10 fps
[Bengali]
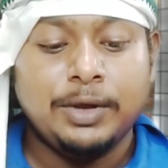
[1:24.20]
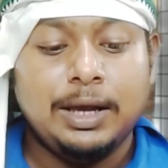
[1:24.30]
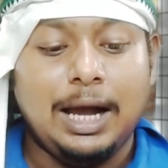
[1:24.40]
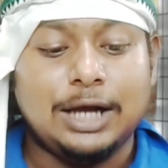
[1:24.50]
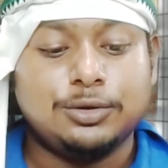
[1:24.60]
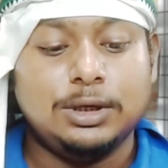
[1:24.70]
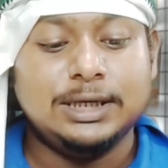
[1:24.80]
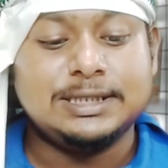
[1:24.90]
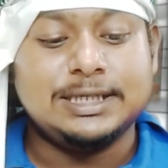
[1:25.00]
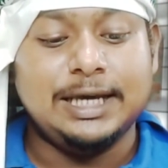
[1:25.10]
আসলে
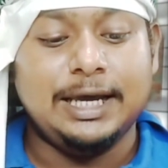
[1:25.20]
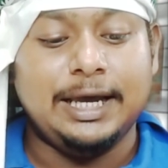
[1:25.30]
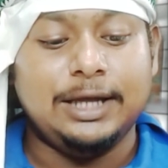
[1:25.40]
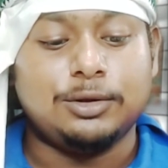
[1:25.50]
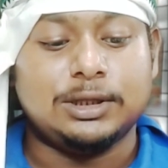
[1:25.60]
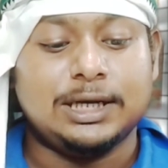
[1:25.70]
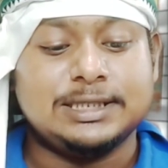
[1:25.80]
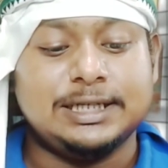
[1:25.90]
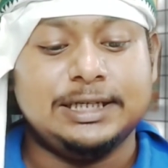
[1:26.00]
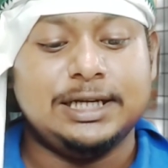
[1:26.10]
সিএএ তথা
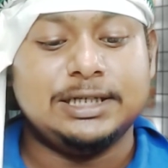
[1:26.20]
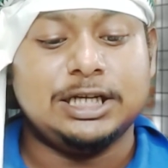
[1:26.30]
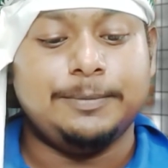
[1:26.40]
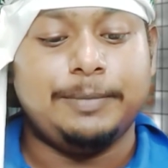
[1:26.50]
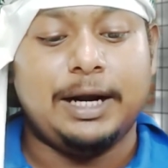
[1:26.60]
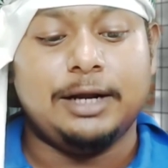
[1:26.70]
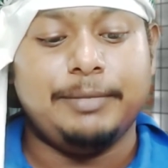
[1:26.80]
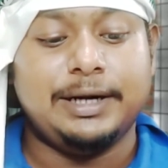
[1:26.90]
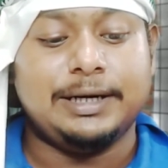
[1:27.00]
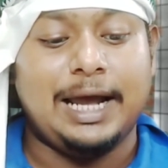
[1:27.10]
সিটিজেনশিপ
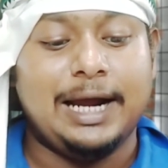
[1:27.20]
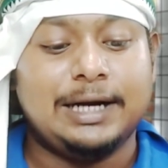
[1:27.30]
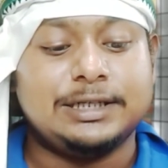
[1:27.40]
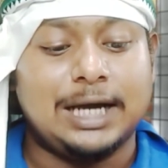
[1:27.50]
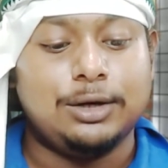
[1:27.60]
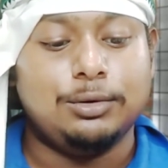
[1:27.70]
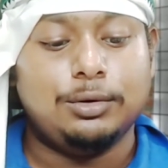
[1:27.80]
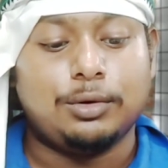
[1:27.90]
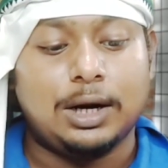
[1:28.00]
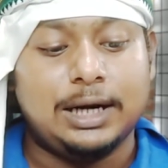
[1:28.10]
অ্যাডেমেন্ট অ্যাক্ট চালু
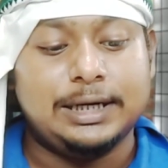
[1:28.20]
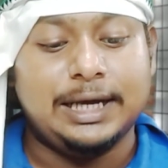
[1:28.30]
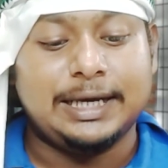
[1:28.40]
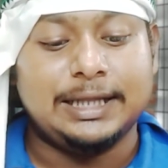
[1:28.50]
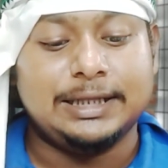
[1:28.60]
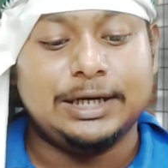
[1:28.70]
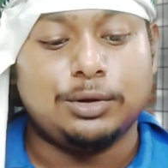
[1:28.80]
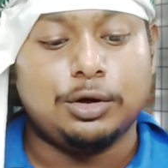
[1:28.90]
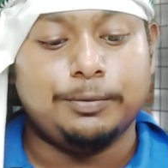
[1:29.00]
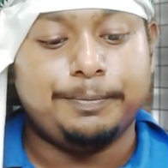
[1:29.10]
করা নিয়ে কেন্দ্রের
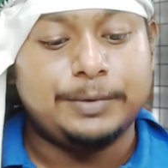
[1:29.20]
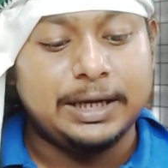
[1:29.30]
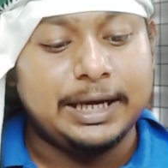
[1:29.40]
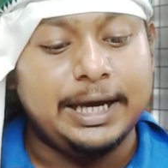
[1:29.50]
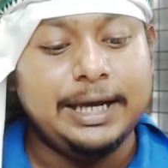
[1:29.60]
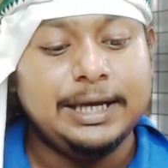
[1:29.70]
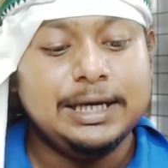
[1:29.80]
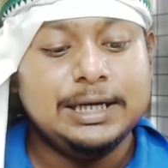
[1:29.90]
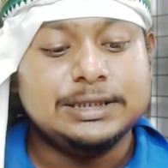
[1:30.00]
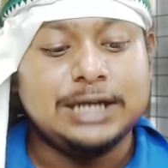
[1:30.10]
তরফ থেকে
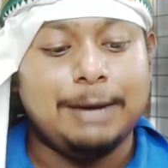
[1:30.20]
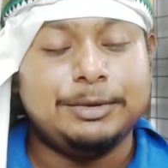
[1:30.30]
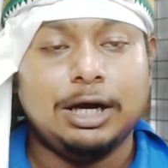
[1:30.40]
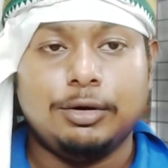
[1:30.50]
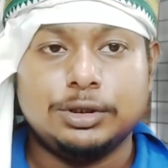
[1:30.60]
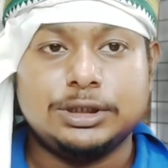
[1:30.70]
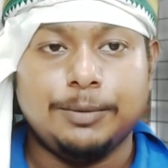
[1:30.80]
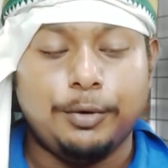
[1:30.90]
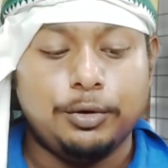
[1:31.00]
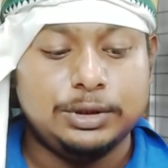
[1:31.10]
চাপ দেওয়া হচ্ছে
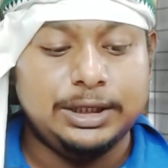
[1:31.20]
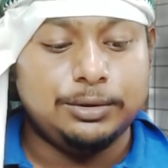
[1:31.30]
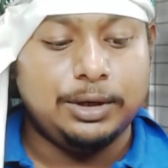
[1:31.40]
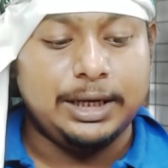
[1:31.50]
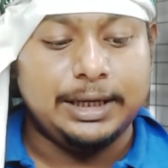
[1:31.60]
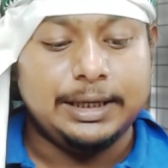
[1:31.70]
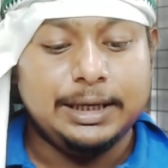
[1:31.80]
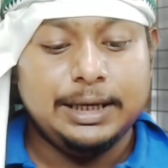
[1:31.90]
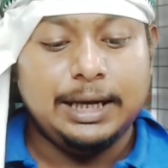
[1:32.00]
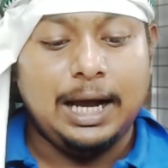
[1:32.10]
বহুদিন ধরেই
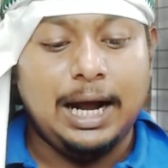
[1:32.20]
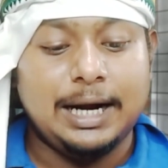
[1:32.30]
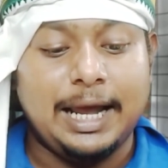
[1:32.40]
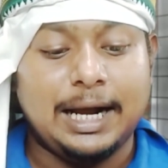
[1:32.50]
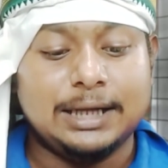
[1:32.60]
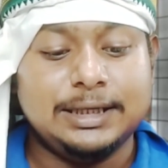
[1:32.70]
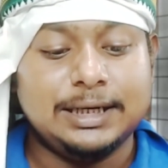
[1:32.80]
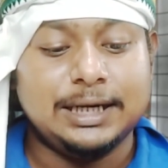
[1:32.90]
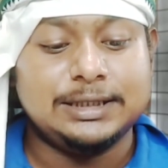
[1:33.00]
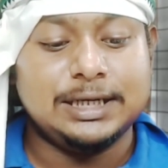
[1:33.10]
আর একাধিক
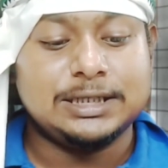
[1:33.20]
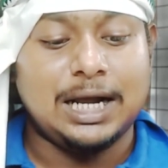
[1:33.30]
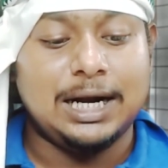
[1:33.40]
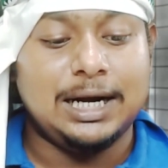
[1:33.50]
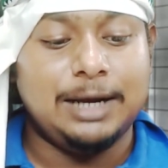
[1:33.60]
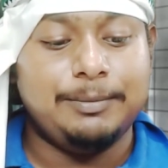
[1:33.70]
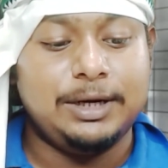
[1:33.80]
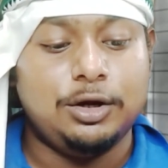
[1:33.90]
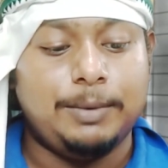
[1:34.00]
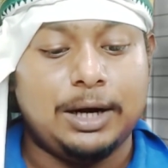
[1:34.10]
রাজ্যে সাড়া না
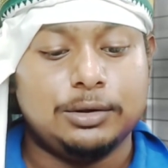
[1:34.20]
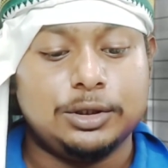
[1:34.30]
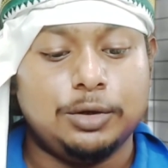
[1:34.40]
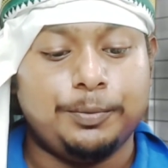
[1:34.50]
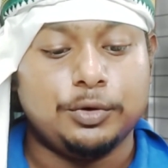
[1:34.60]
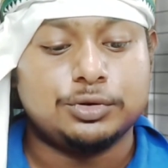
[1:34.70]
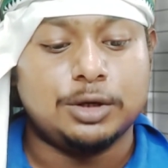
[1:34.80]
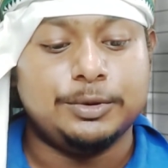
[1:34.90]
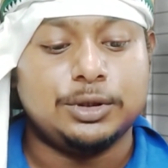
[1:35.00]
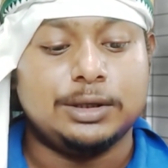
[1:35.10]
মিললেও ভারতীয় পোস্ট
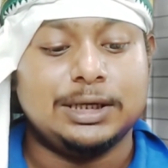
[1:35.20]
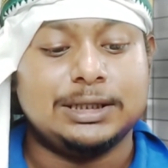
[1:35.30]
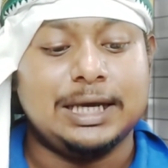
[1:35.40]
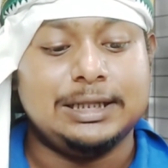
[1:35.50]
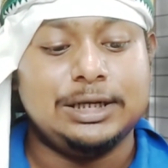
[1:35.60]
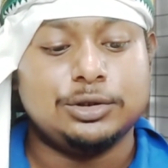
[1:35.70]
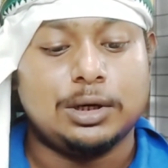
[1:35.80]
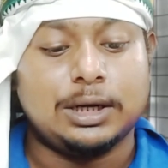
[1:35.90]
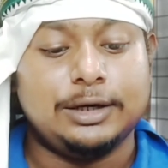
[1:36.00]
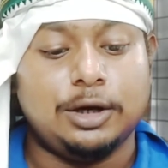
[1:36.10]
অফিস অর্থাৎ কেন্দ্রীয়
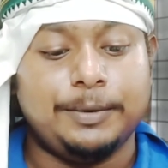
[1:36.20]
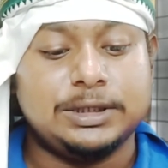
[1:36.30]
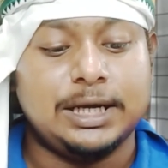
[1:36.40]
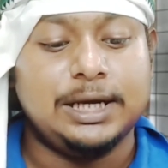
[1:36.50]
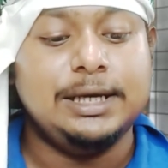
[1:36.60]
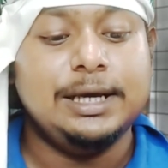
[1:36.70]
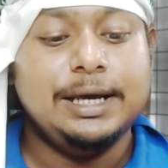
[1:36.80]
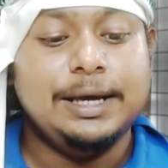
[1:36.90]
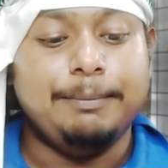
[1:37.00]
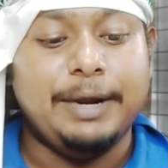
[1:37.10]
সরকারি অফিসেই
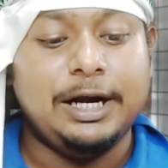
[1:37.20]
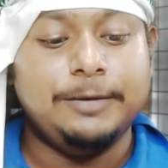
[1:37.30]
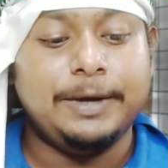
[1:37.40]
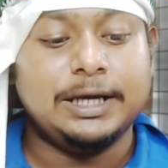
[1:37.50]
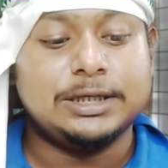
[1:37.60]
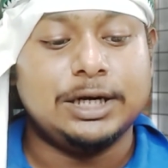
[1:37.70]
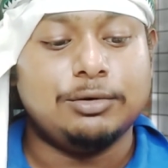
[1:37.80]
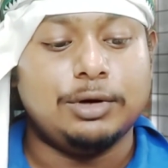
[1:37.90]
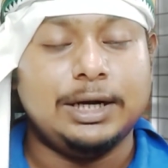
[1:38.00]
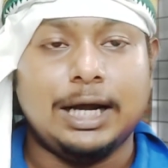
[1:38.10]
ভেরিফিকেশন
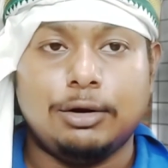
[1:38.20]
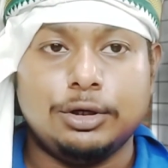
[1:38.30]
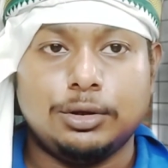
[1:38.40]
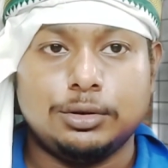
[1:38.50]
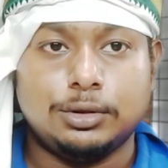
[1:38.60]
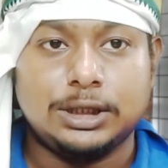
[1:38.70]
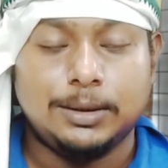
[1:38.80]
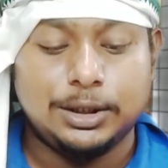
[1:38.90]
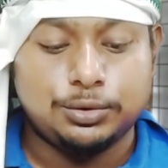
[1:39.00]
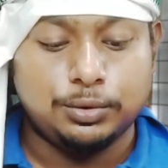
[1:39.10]
করে নাগরিকত্ব দেওয়া
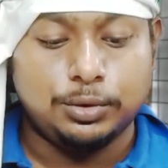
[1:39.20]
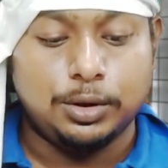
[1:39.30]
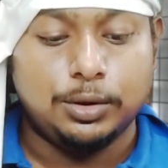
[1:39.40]
শুরু হলো